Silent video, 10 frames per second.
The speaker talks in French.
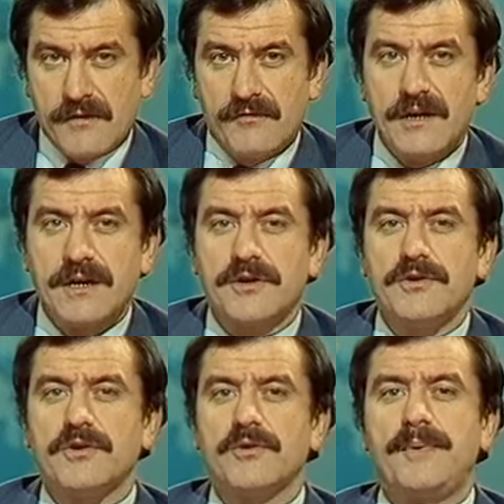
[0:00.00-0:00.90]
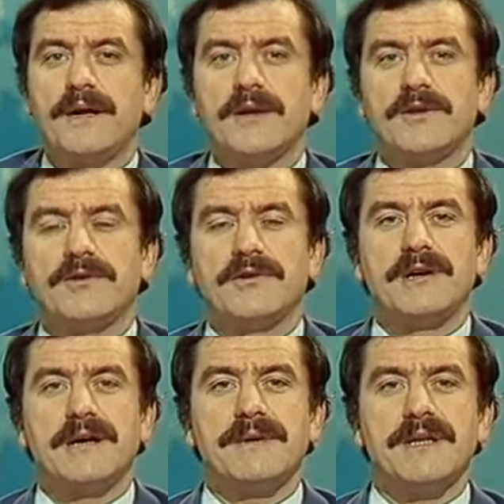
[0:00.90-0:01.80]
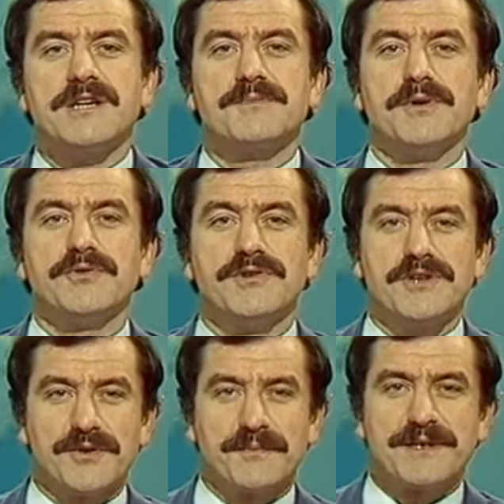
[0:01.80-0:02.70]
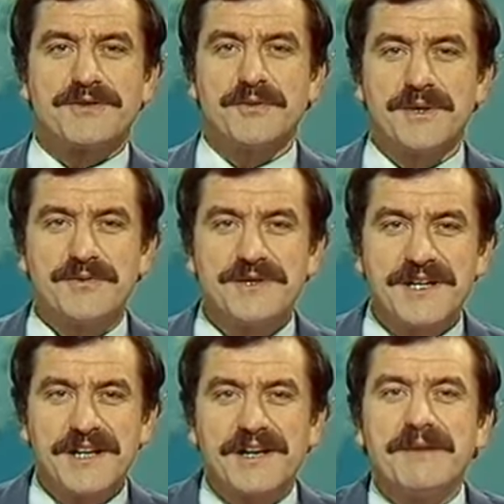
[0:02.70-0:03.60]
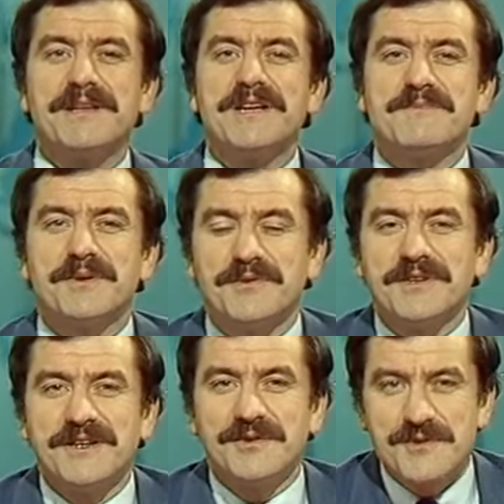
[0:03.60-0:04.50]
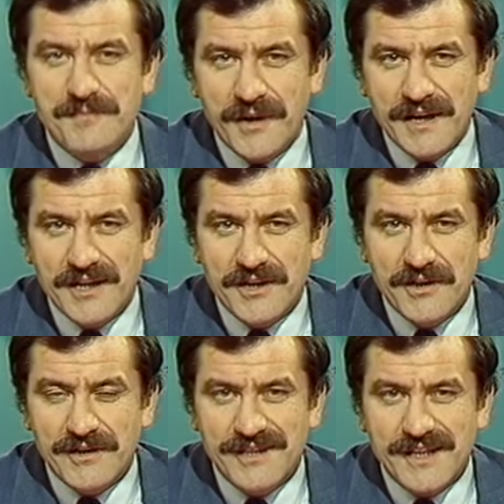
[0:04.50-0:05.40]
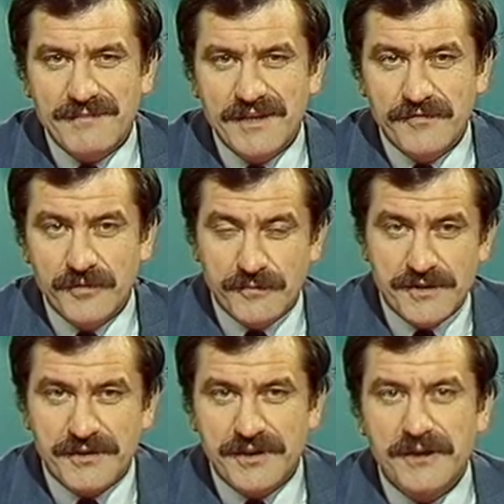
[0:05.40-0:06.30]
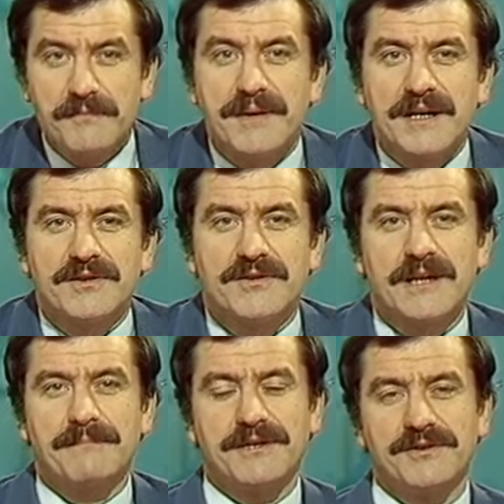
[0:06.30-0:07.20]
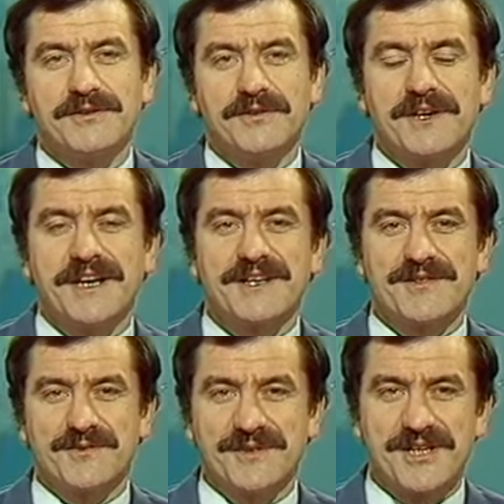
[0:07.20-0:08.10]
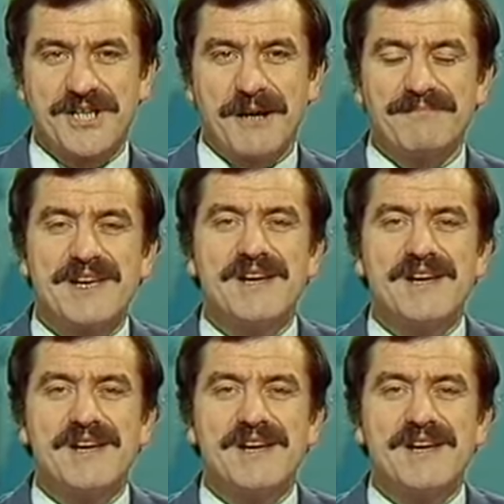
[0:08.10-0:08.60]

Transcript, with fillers: Voilà que l'on reparle de l'aménagement du temps, non pas celui du ciel, l'aménagement du temps et du sport à l'école, thème qui fut l'objet de campagne de la part de notre rédaction déjà.